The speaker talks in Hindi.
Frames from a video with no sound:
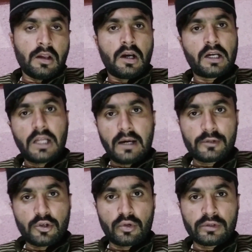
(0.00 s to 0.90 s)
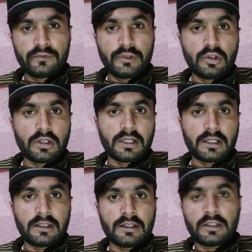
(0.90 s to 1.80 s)
अगर आप शॉर्ट्स वीडियो लगा
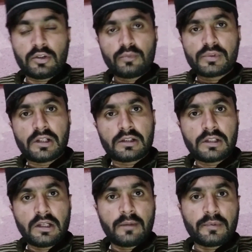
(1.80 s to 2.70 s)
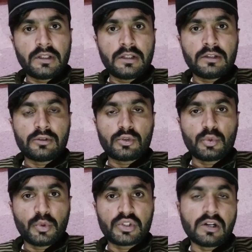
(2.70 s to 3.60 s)
रहे हैं तो मुसलसल आपने
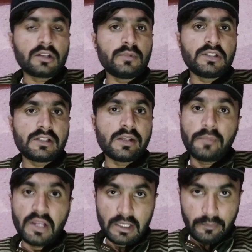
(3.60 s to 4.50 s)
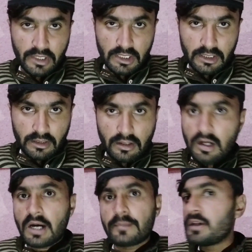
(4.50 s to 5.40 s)
सुबह सात बजे से पहले पहले
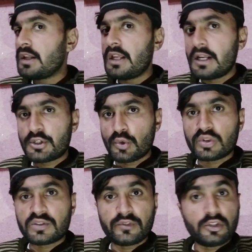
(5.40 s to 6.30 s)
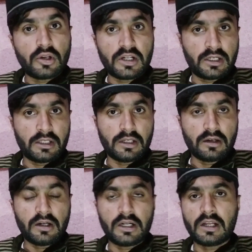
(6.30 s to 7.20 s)
आपने एक शॉर्ट्स वीडियो लगानी है
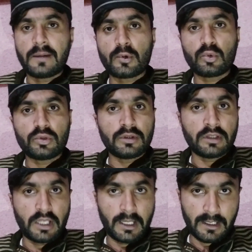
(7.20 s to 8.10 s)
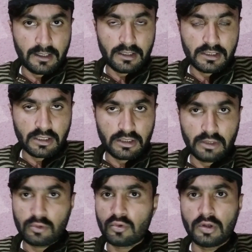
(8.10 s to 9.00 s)
अगर आप खुद नहीं आना चाहते
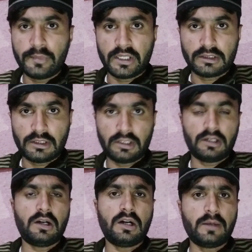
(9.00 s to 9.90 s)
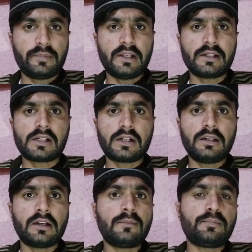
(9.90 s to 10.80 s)
तो कोई बात नहीं आपने ऐसा
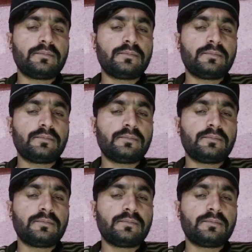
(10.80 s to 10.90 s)
करना है कि